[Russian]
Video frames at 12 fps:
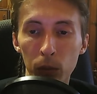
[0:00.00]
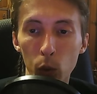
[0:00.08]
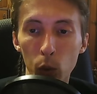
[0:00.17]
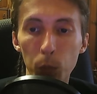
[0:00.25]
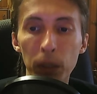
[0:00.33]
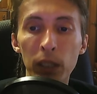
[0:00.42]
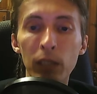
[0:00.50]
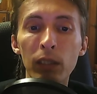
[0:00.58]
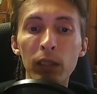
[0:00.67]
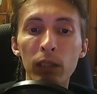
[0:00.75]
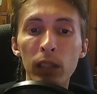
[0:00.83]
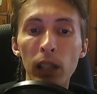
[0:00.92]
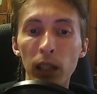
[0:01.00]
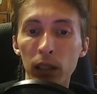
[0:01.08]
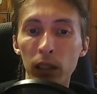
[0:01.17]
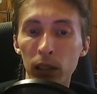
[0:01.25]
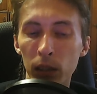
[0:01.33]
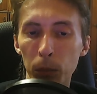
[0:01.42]
субъективный
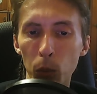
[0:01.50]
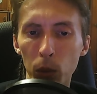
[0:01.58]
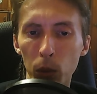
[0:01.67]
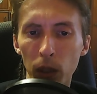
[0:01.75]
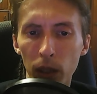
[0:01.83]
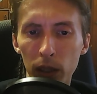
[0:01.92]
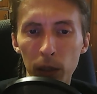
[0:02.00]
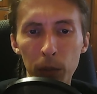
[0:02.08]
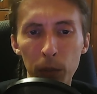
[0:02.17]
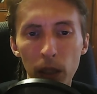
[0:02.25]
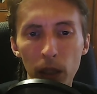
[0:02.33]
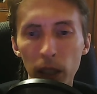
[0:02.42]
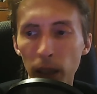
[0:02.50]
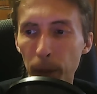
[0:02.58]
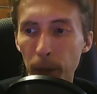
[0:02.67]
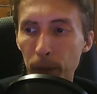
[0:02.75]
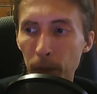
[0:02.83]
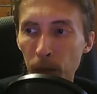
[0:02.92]
взгляд блогера. На самом деле
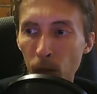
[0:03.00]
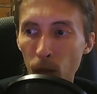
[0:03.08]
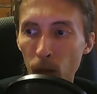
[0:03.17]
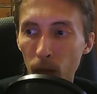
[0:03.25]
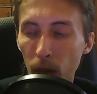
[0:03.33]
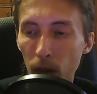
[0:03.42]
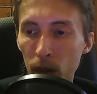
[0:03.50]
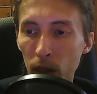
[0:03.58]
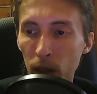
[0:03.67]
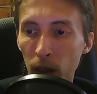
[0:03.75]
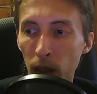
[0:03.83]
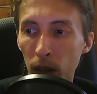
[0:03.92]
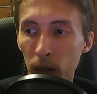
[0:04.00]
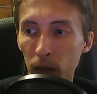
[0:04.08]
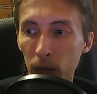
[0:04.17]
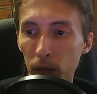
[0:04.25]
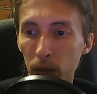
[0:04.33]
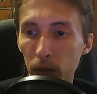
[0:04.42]
я за